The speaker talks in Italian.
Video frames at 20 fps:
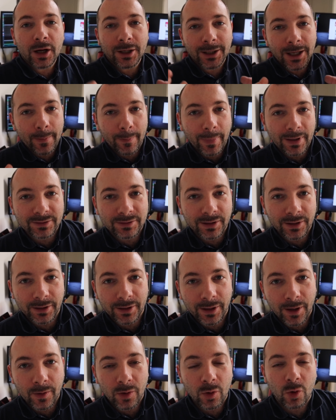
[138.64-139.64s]
La
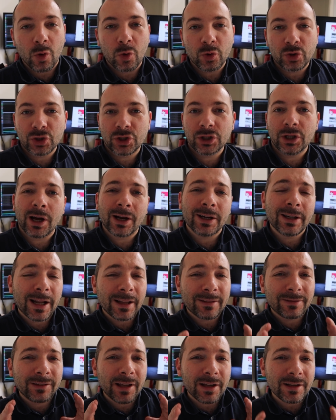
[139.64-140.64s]
batteria ossia
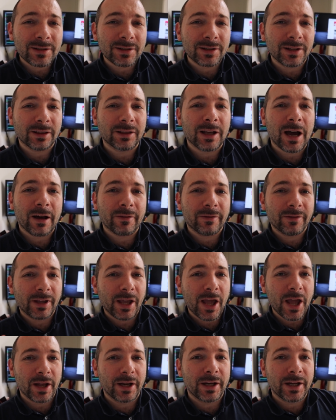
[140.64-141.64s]
la densità
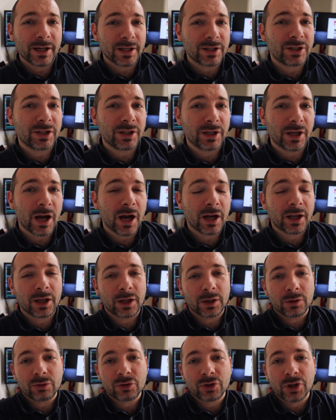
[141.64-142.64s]
di energia
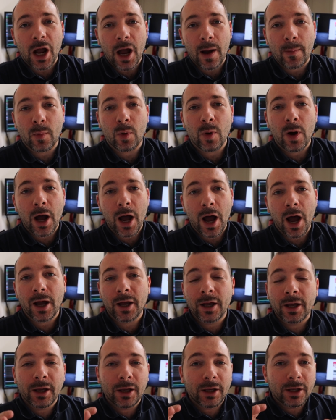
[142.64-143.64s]
che riusciamo a
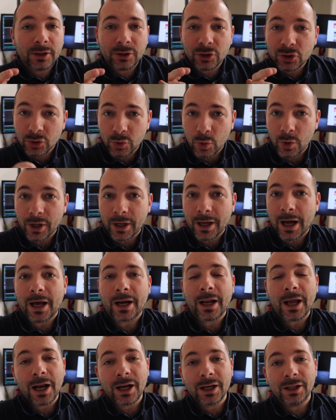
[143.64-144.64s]

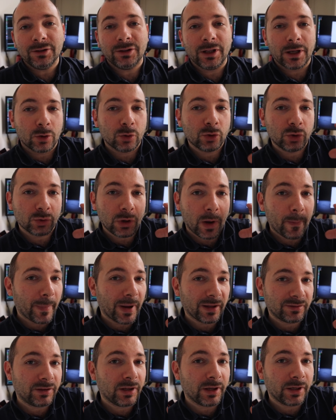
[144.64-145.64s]
stoccare all'interno di una
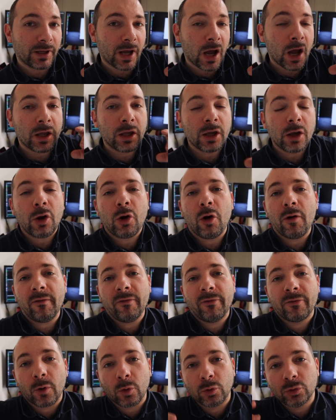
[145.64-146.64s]
batteria in
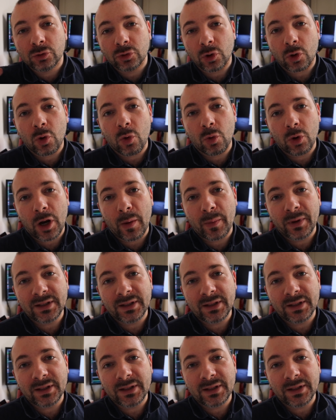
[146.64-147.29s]
confronto con la